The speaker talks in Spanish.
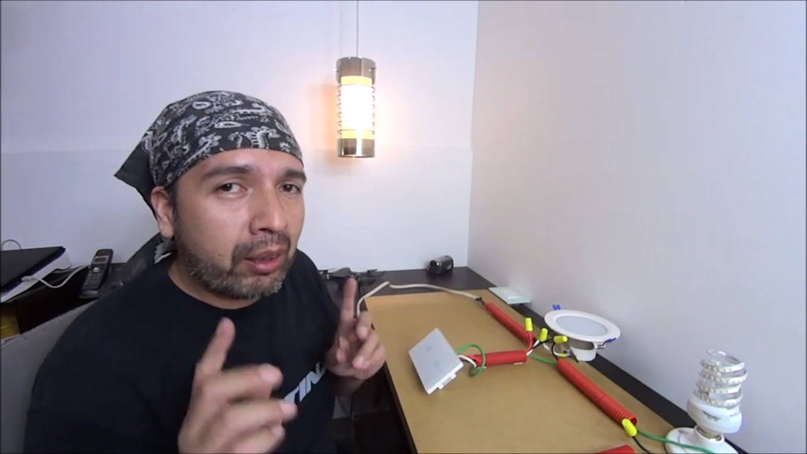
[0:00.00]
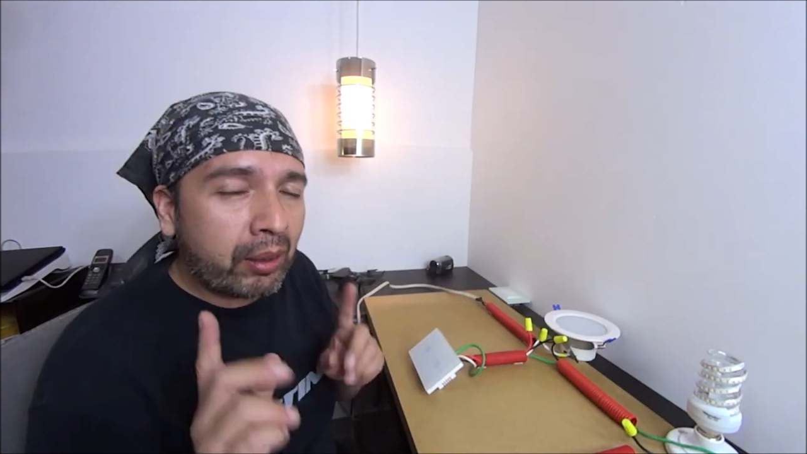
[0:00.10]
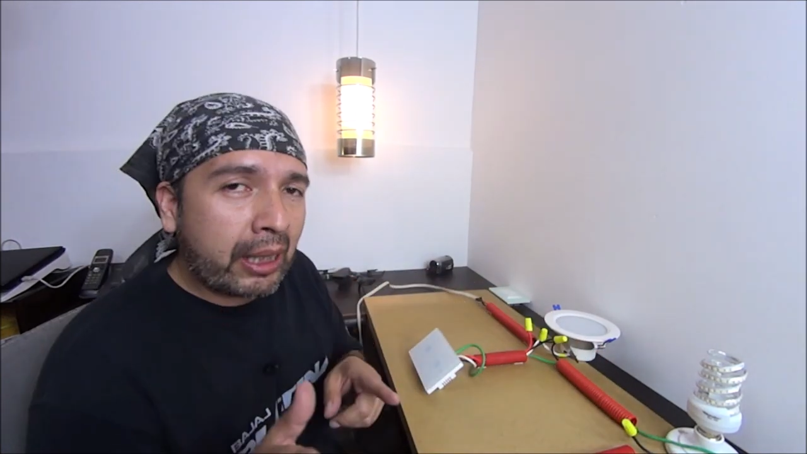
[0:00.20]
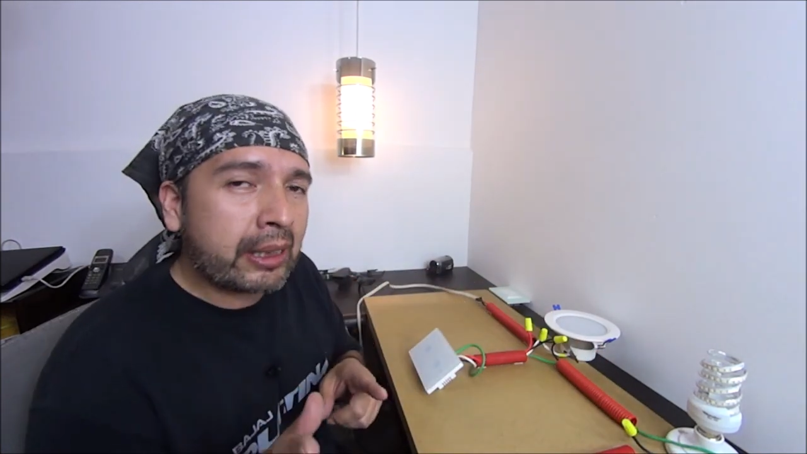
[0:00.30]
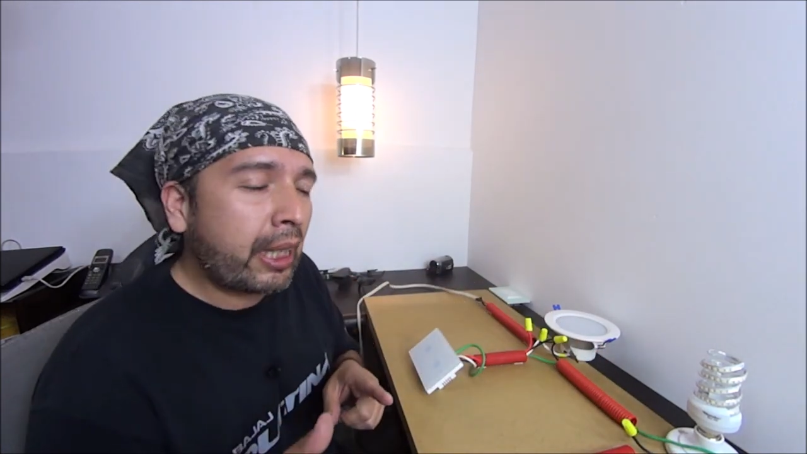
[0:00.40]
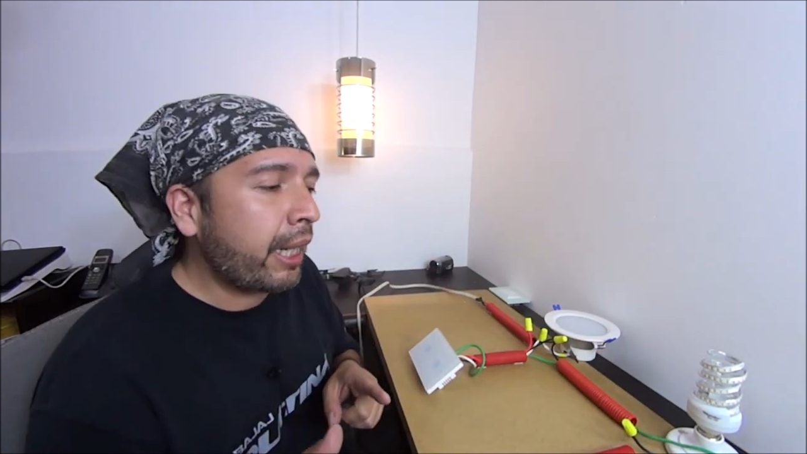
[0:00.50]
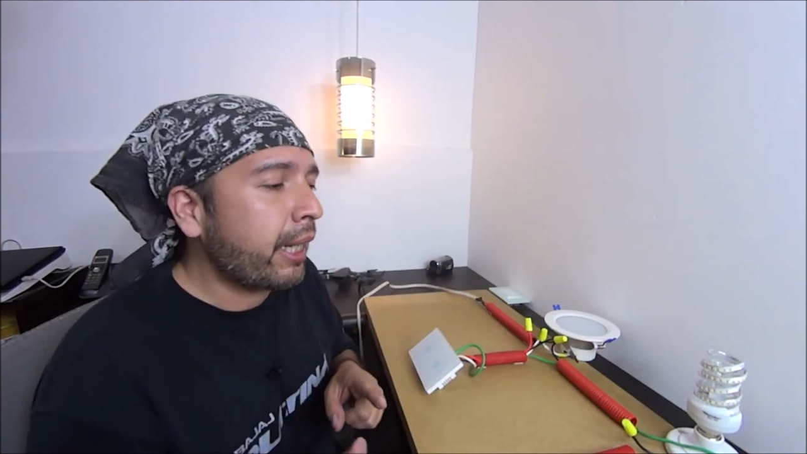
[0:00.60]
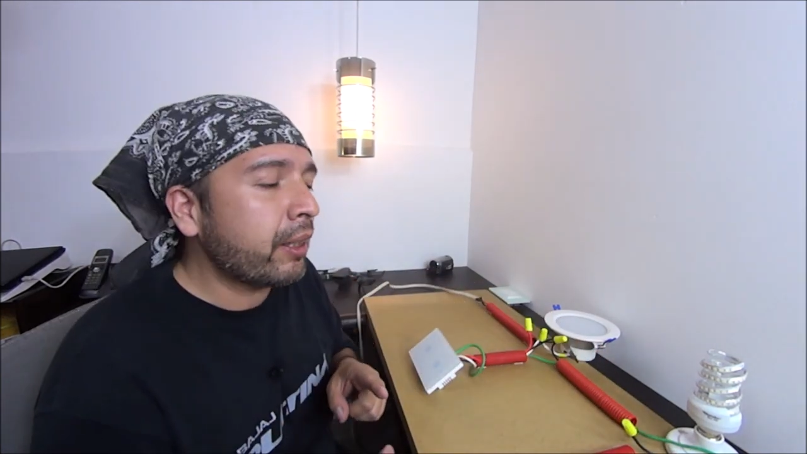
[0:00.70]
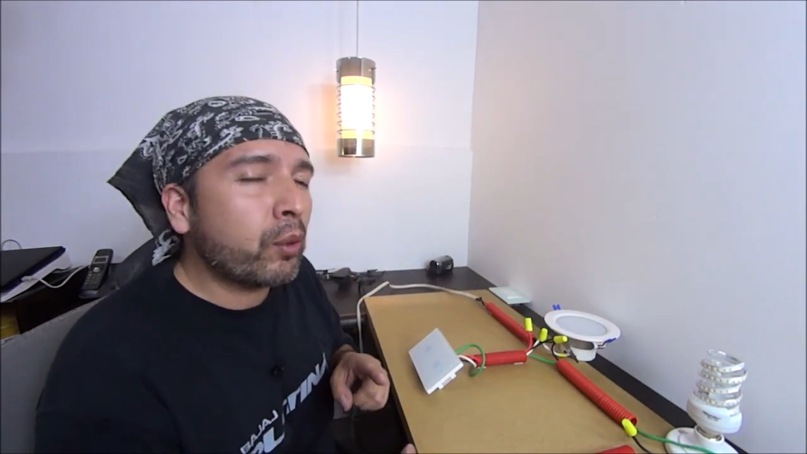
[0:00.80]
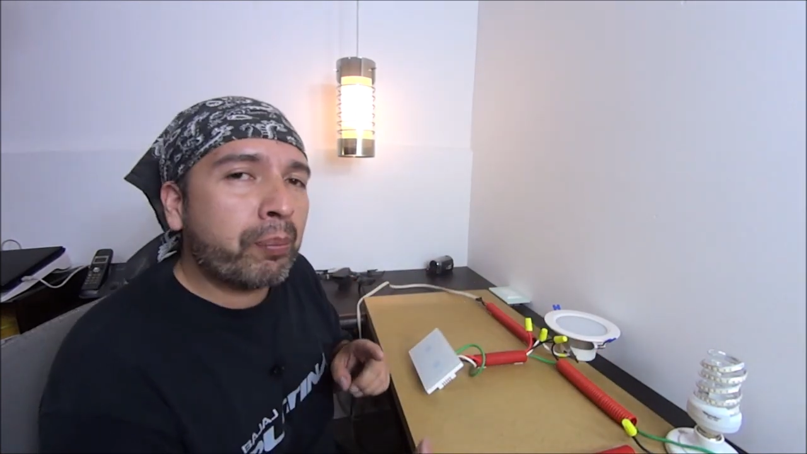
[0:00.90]
No es lo que les
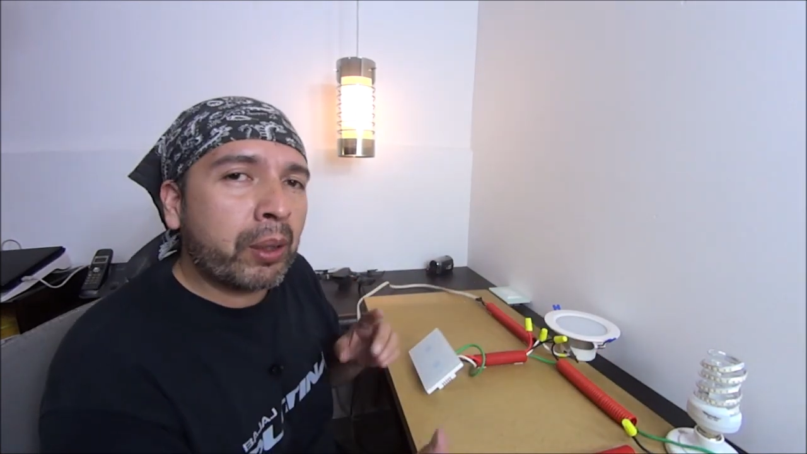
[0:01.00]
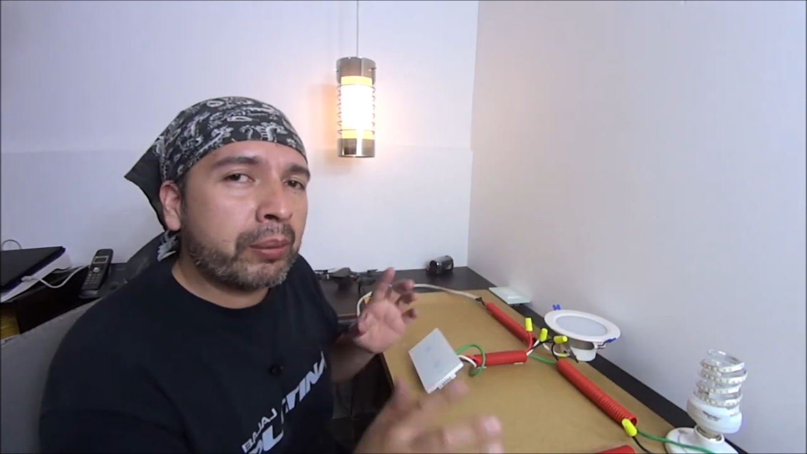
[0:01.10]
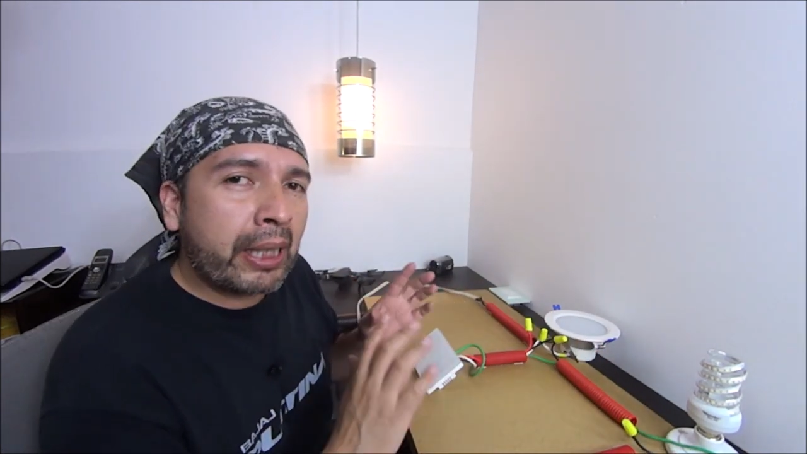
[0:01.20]
adelanto, pero